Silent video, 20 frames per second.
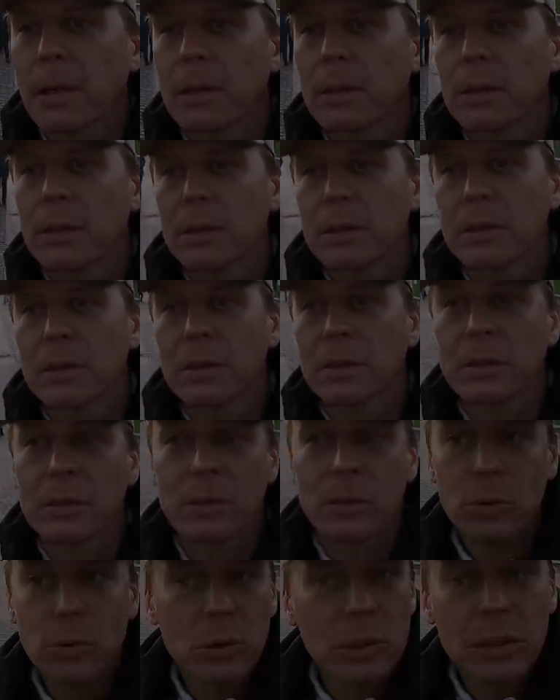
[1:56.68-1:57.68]
Э,
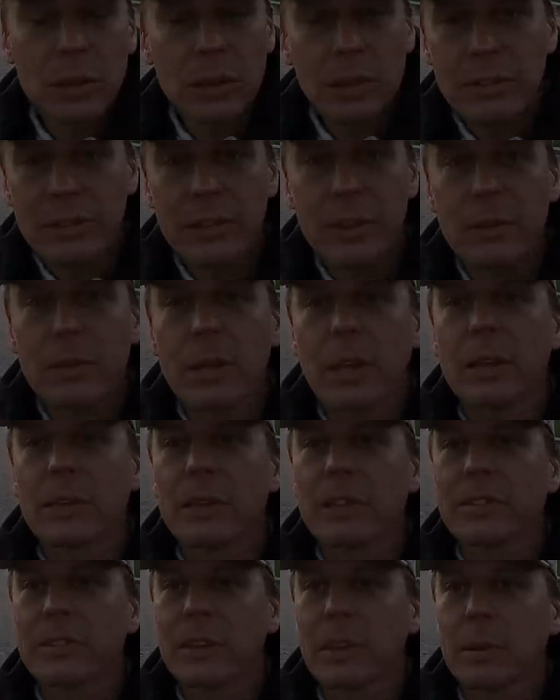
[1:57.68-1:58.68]
ну и не скрывали
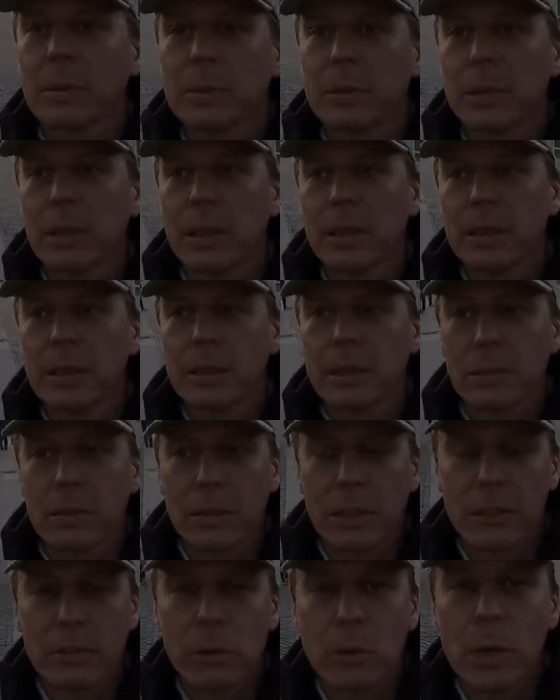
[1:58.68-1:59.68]
на самом деле
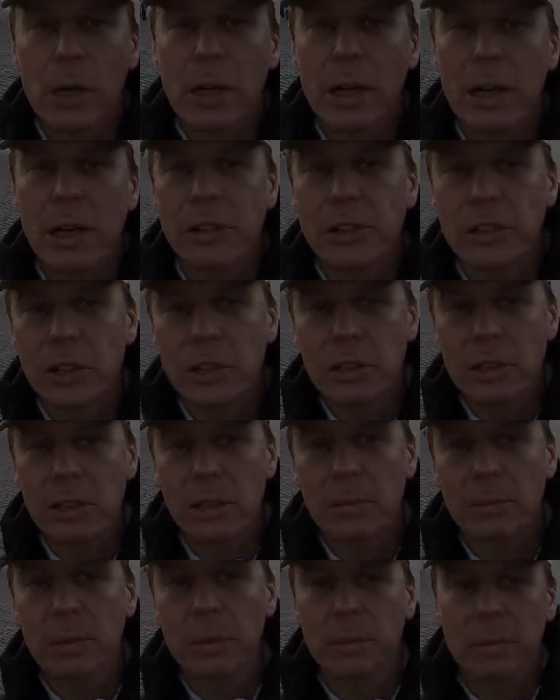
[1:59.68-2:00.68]
этого. Настолько Карл
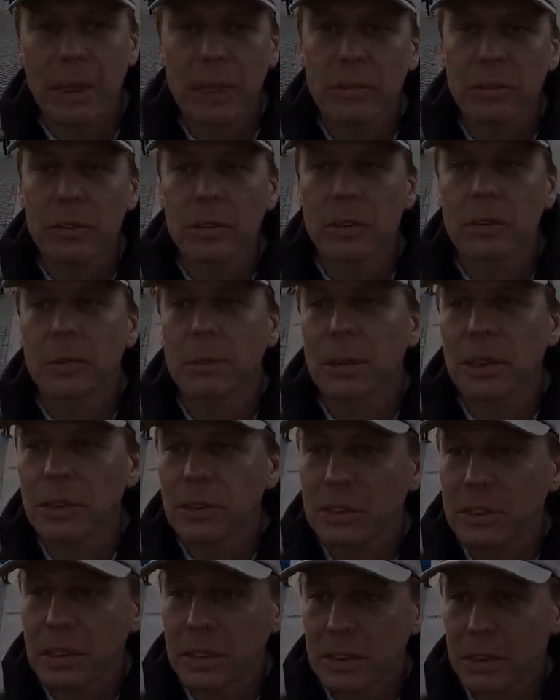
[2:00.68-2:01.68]
Шинкель был продвинутым
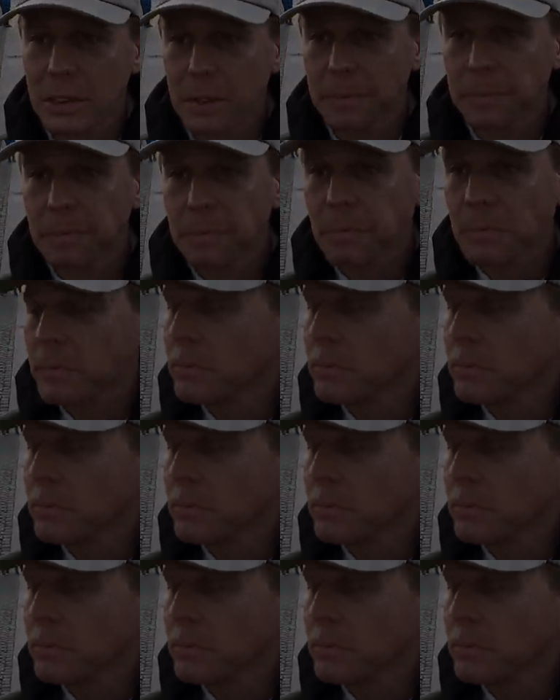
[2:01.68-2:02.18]
архитектором.